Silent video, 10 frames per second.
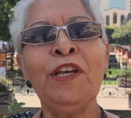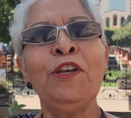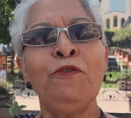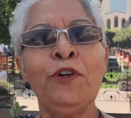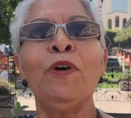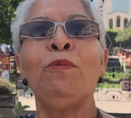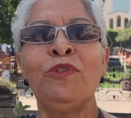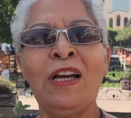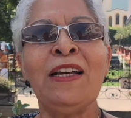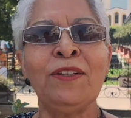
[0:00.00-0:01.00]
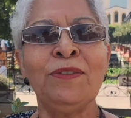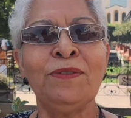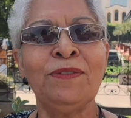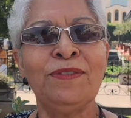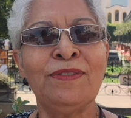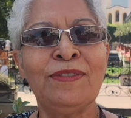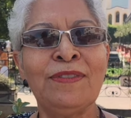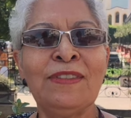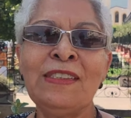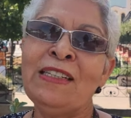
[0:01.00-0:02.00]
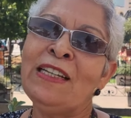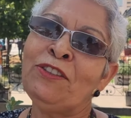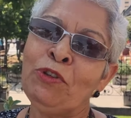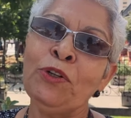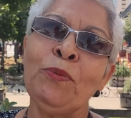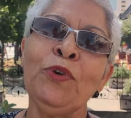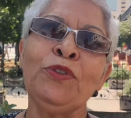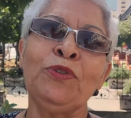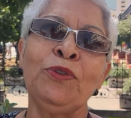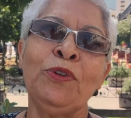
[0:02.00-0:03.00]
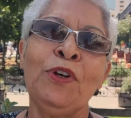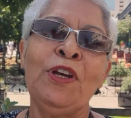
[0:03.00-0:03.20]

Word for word: y fueron a buscarlo. Eso es hermoso